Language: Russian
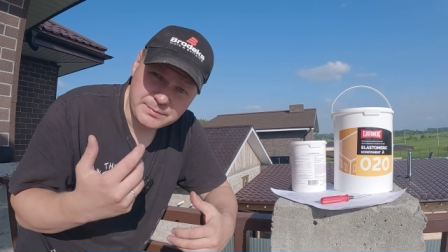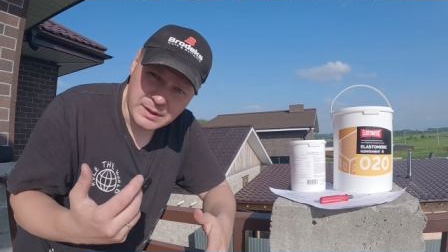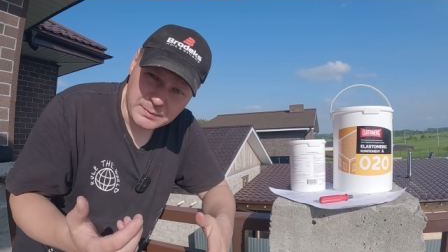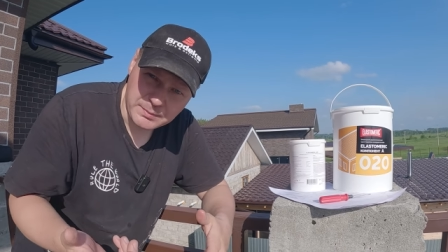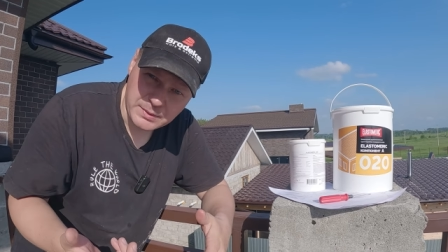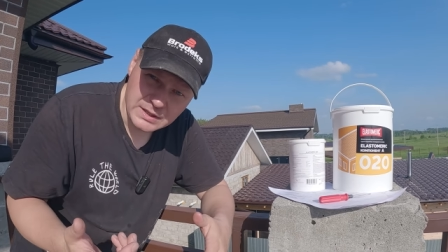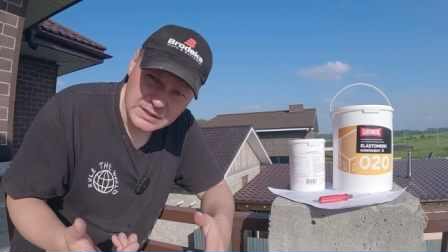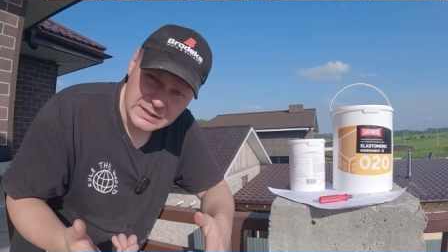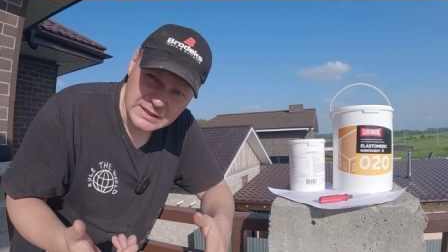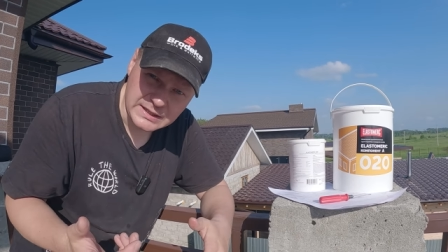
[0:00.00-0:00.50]

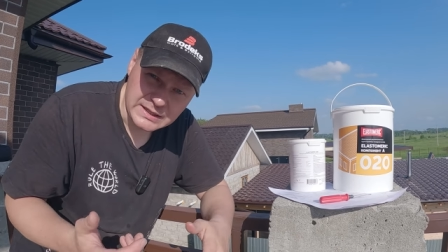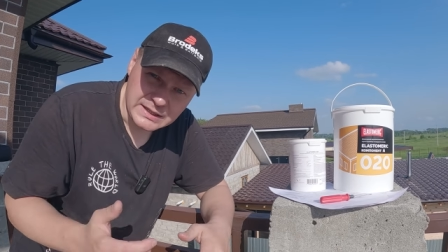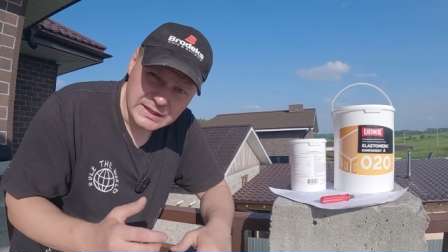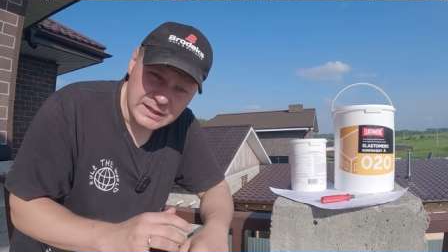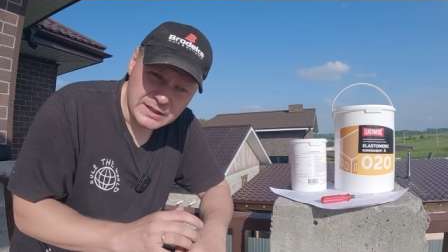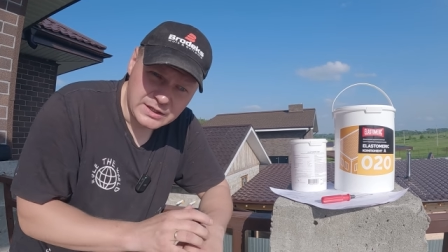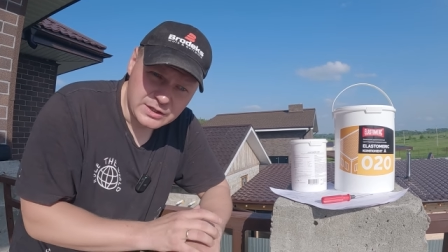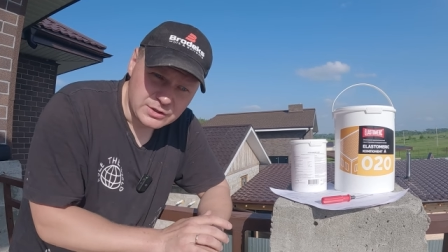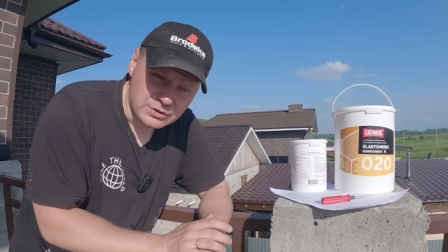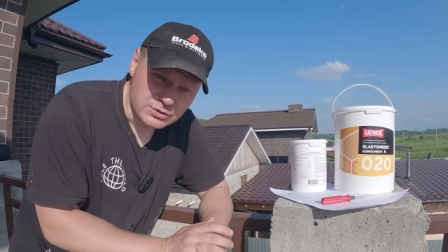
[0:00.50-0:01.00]
пропала,
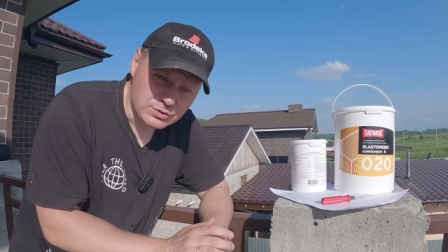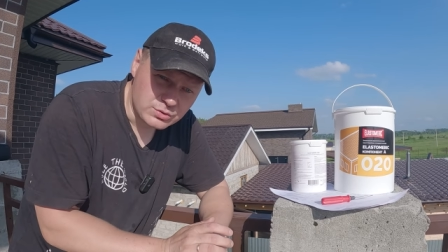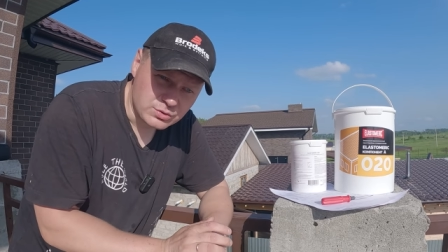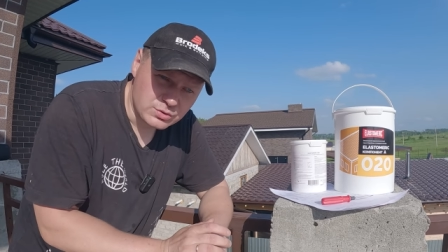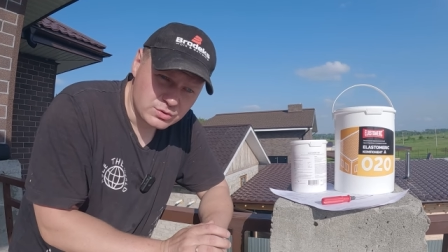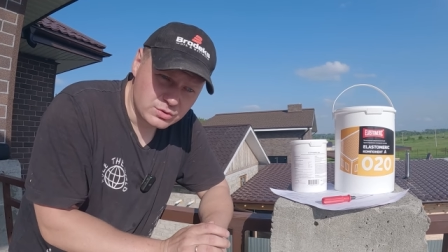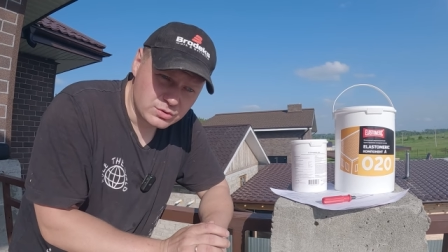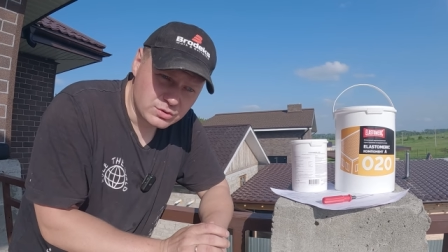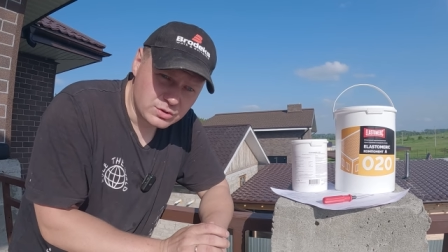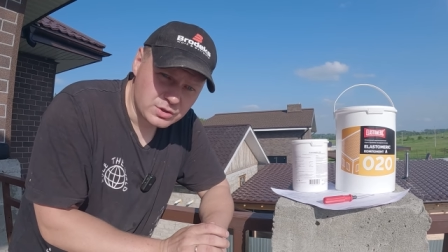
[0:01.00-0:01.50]

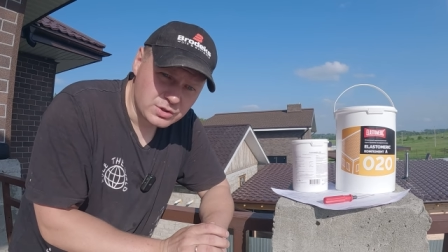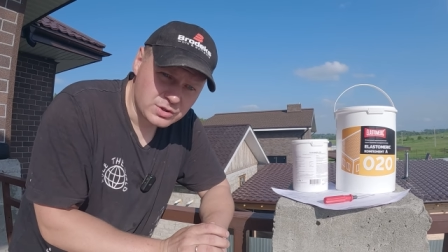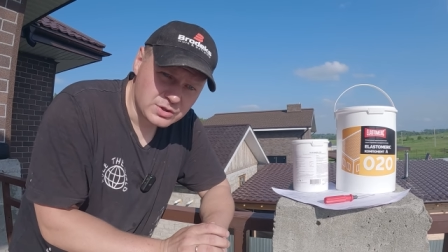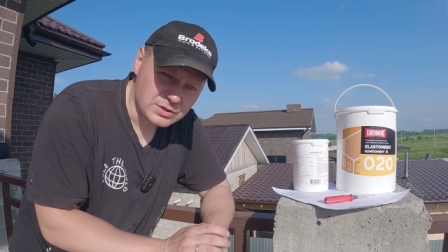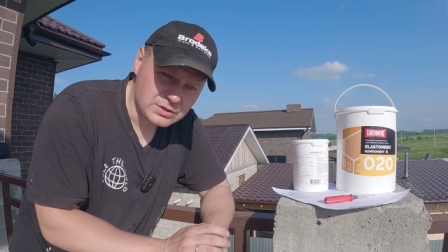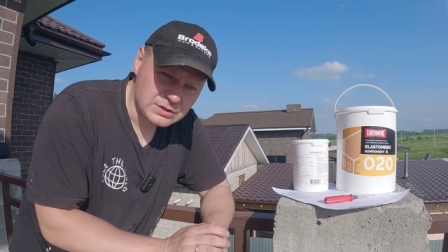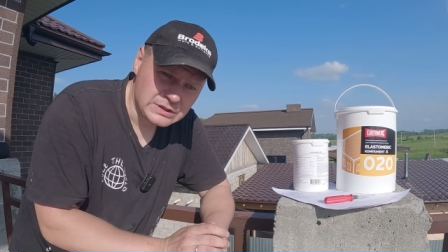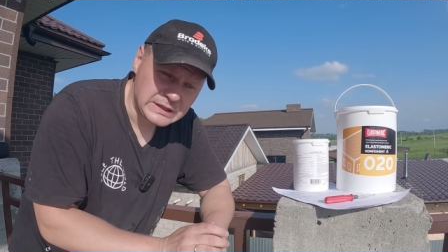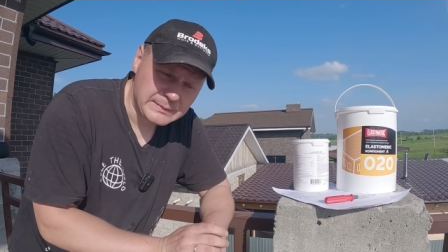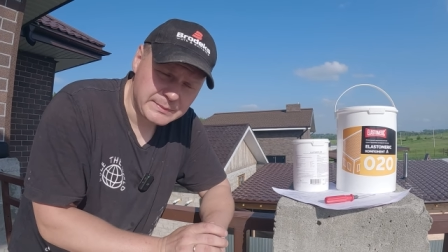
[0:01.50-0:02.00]
то
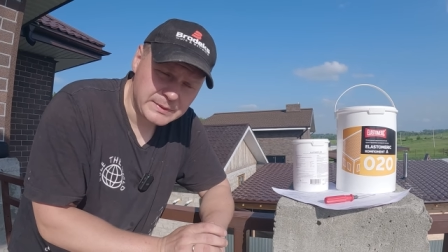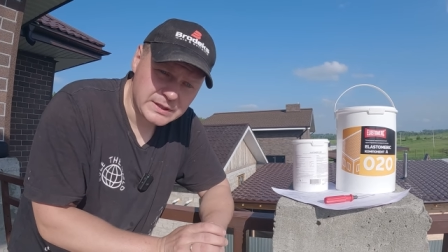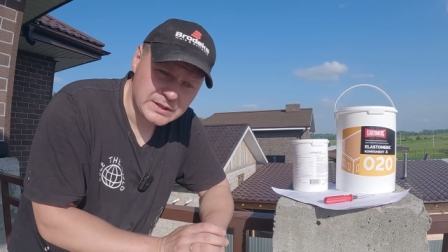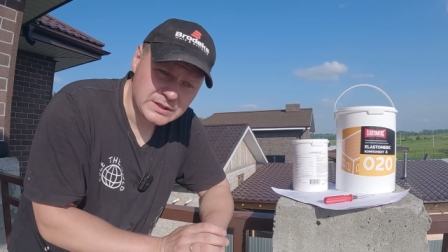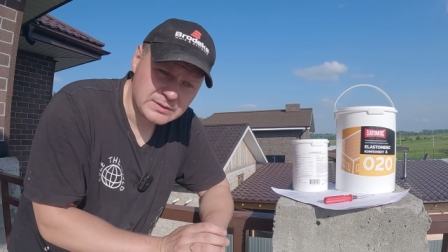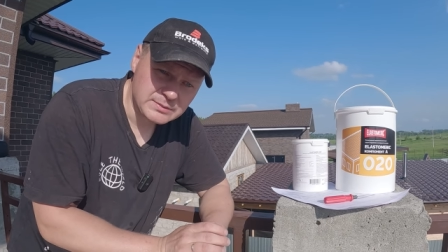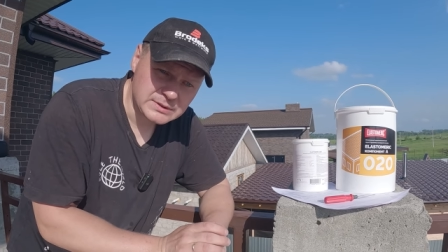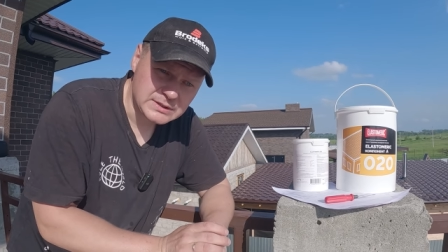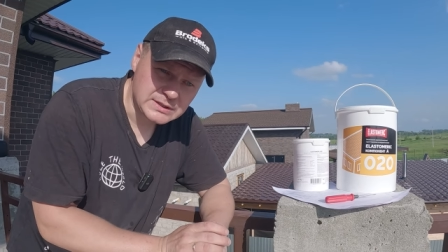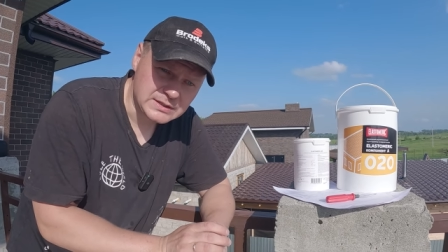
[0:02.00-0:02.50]

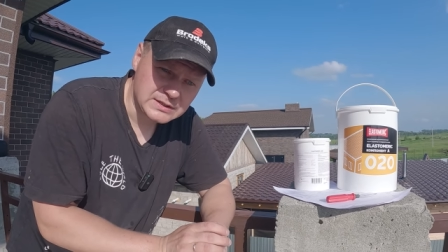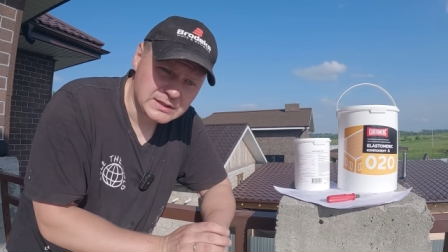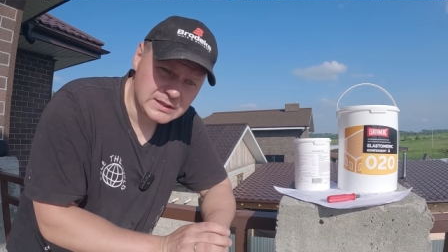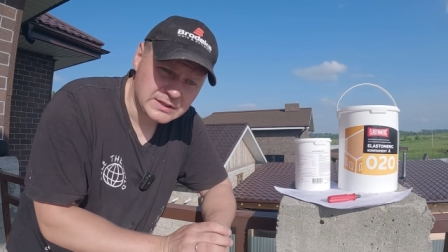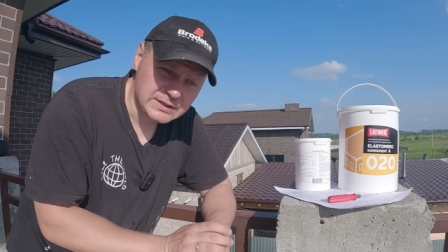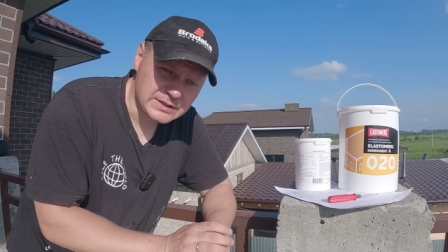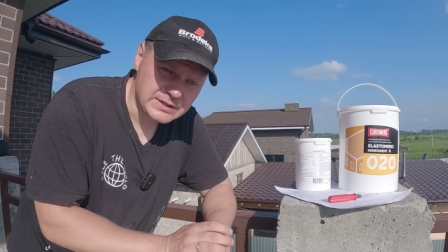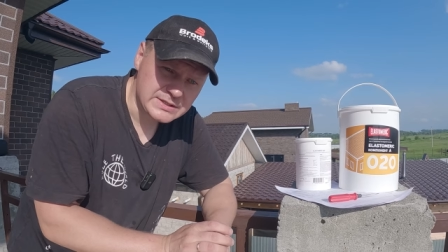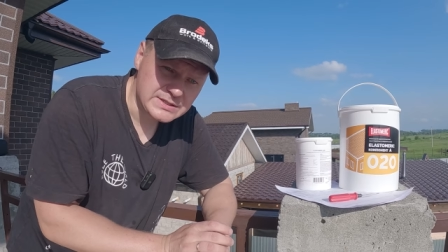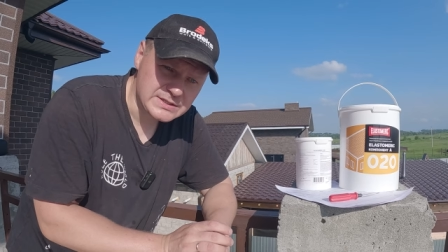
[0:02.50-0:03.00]
необходимо тогда
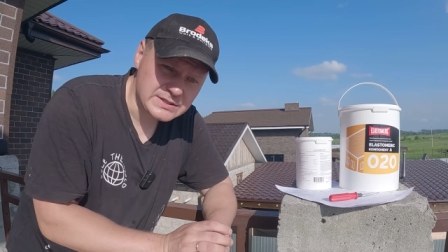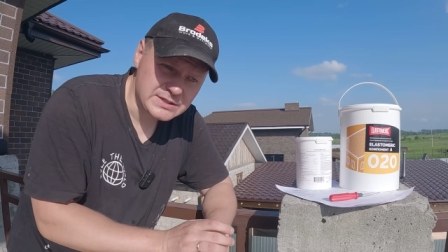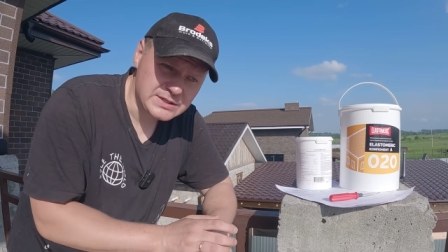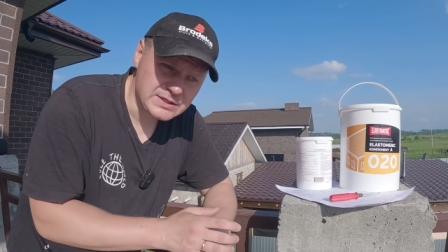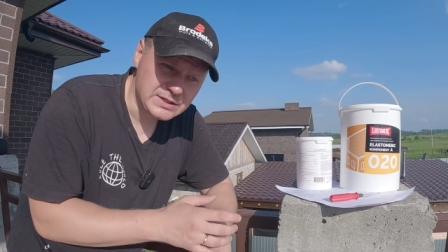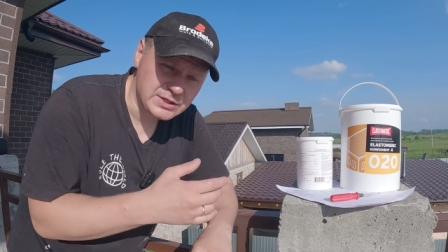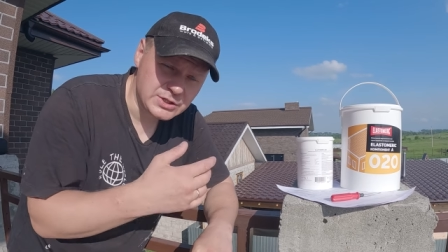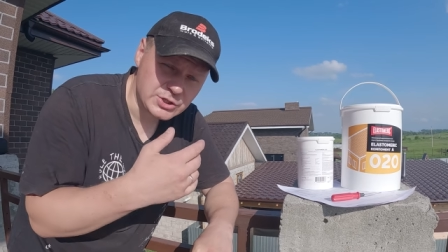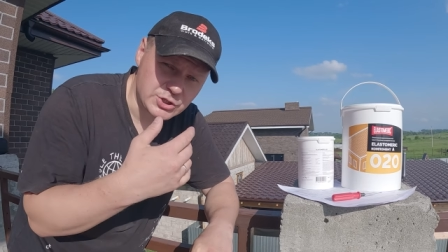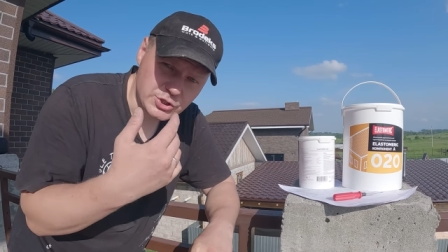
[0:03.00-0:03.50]
нанести
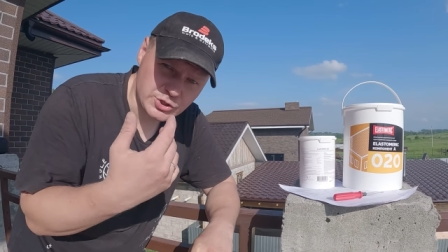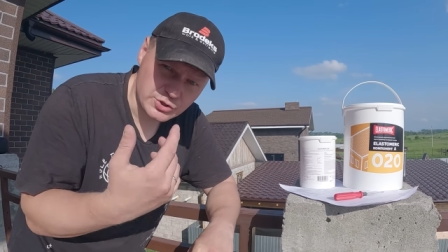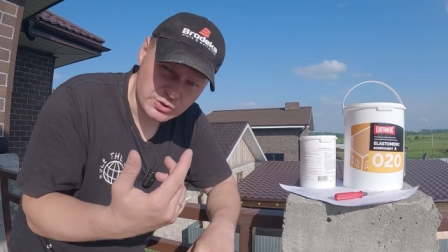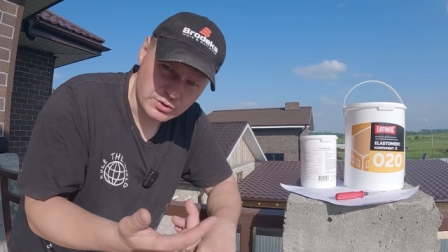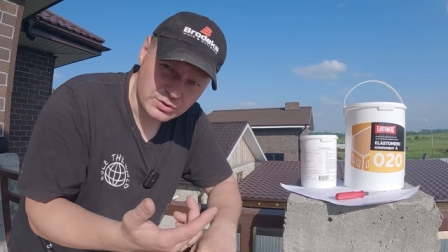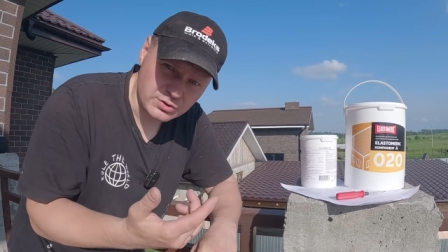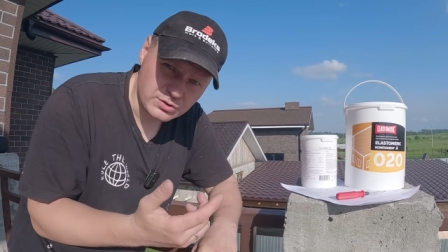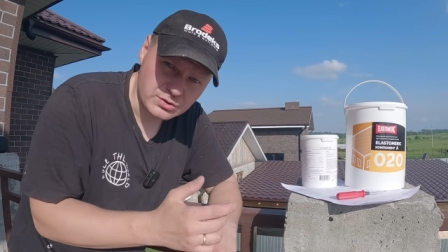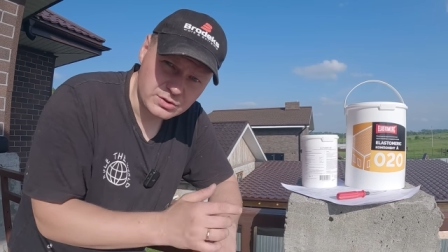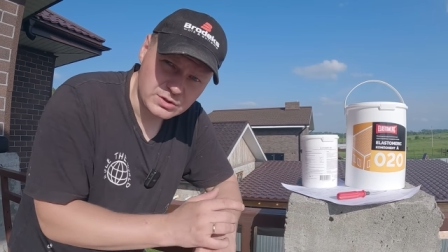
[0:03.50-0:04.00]

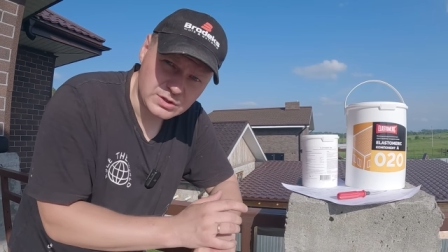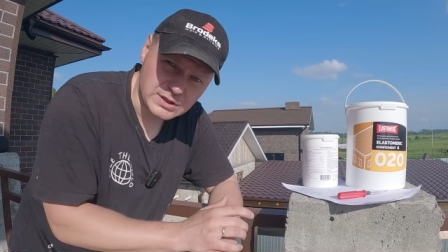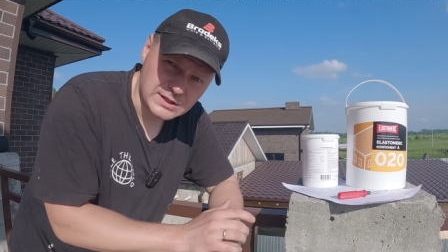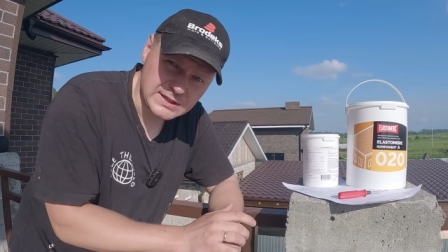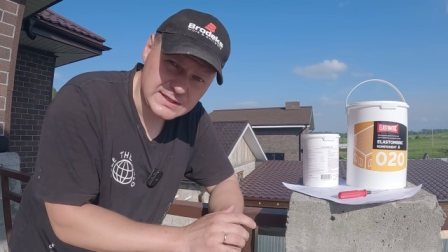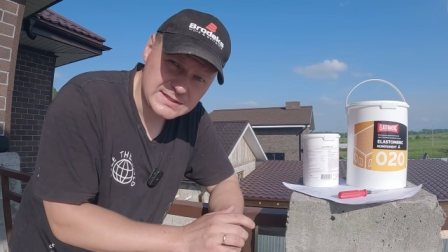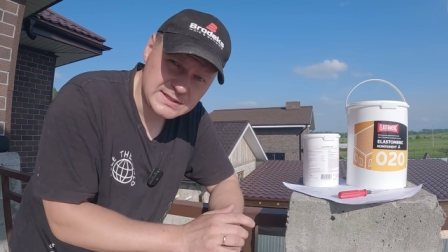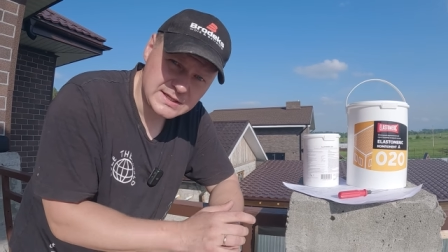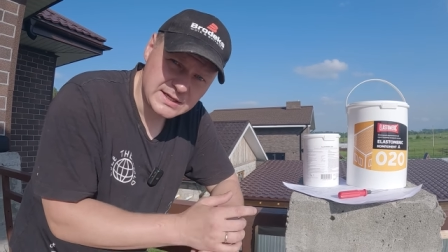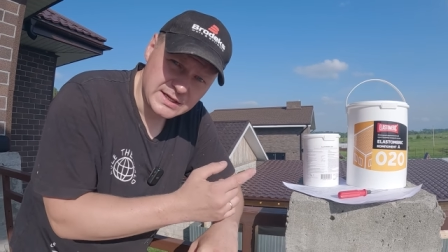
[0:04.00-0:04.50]
еще
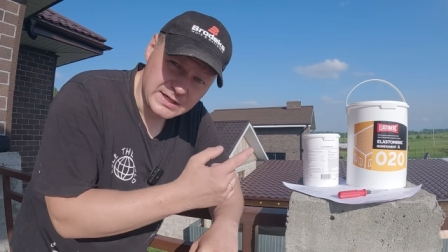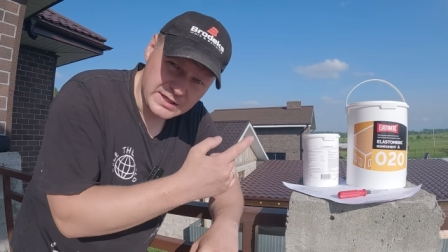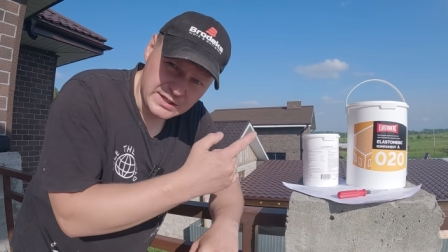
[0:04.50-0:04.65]
раз